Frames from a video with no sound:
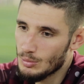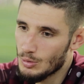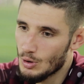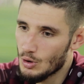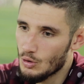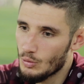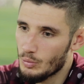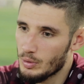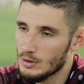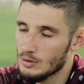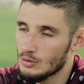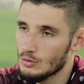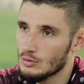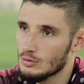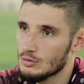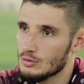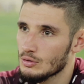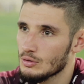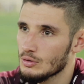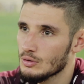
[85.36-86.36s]
не дай бог,
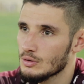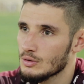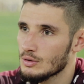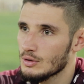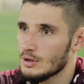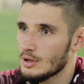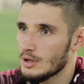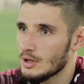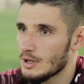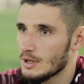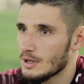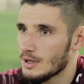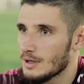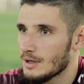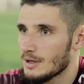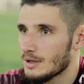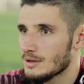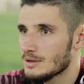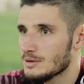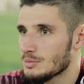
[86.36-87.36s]
упаду, то
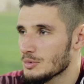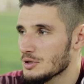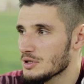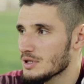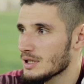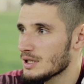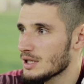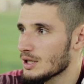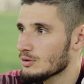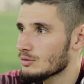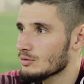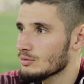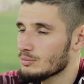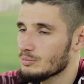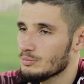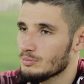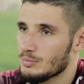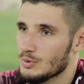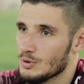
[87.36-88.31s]
смысла нету,